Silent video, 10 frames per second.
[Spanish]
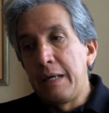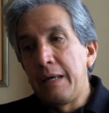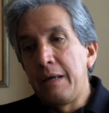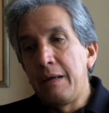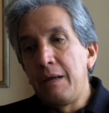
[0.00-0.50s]

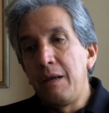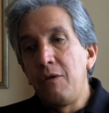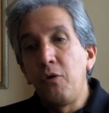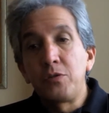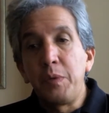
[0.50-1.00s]
Eh,
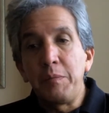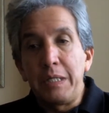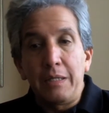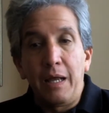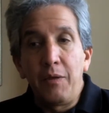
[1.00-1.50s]
lo
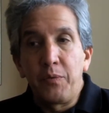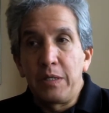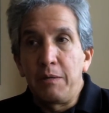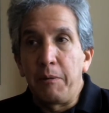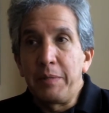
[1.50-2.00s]
experimental,
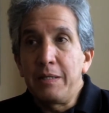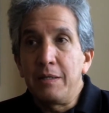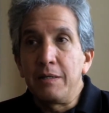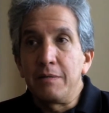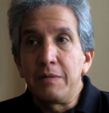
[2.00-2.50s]

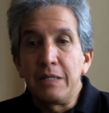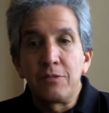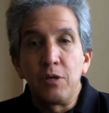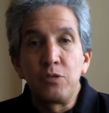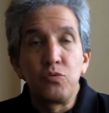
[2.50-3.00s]
efectivamente,
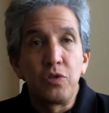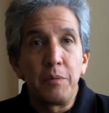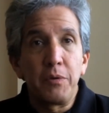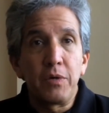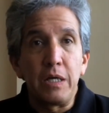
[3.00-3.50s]
es, un
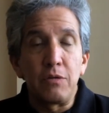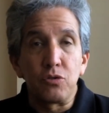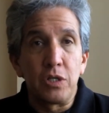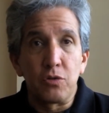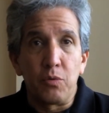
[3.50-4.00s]
término que
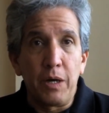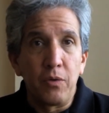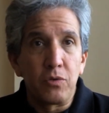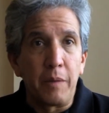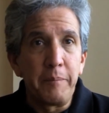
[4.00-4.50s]
nos han
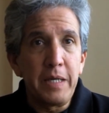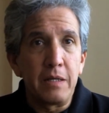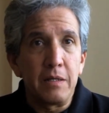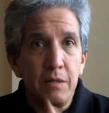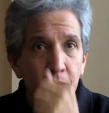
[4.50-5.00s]
robado
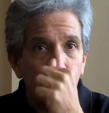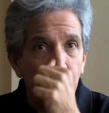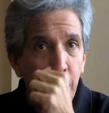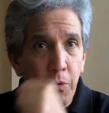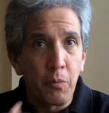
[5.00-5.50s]
también, ¿no?
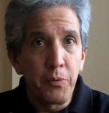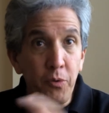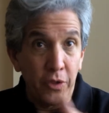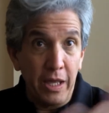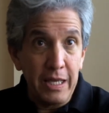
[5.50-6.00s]
como
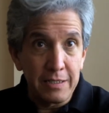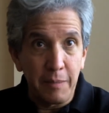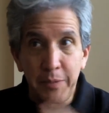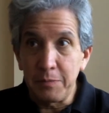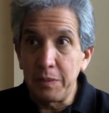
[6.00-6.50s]
propio de
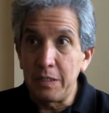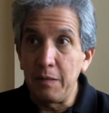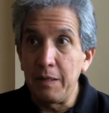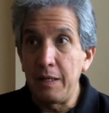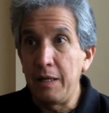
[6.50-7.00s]
esa
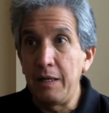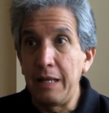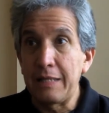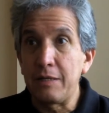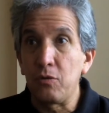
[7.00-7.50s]
perspectiva de
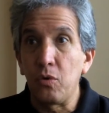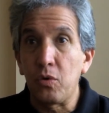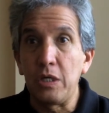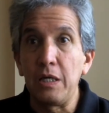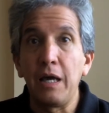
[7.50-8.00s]
la
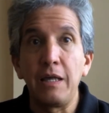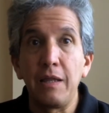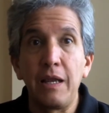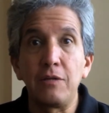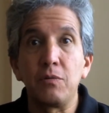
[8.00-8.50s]
tecnología y
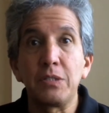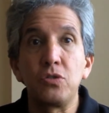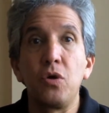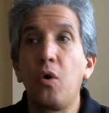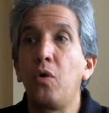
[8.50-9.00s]
de la
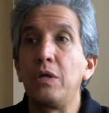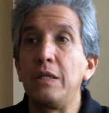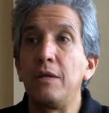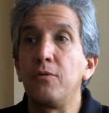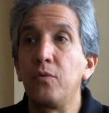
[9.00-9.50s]
innovación
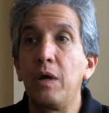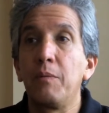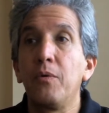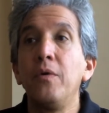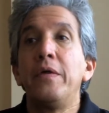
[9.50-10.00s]
y de lo
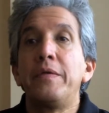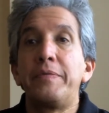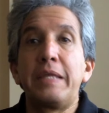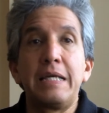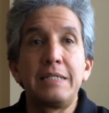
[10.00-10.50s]
nuevo
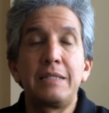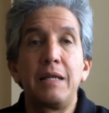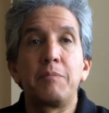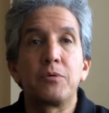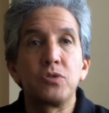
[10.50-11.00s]

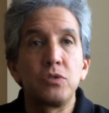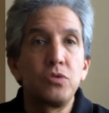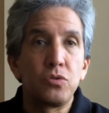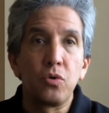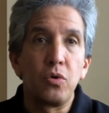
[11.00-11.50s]
desde el
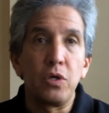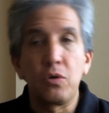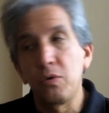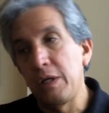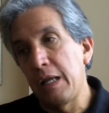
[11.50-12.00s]
proceso
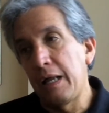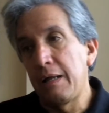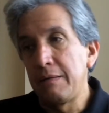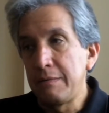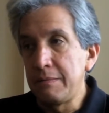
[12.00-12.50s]
histórico de
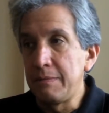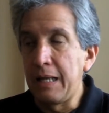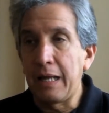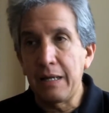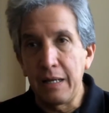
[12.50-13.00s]
la
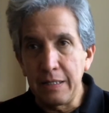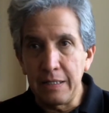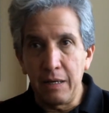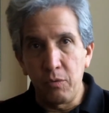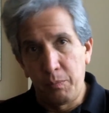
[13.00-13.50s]
larga
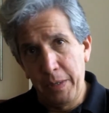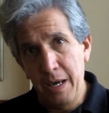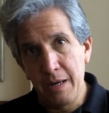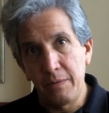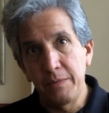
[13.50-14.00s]
línea
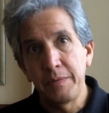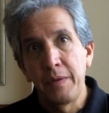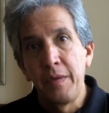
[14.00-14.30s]
europea. ¿no?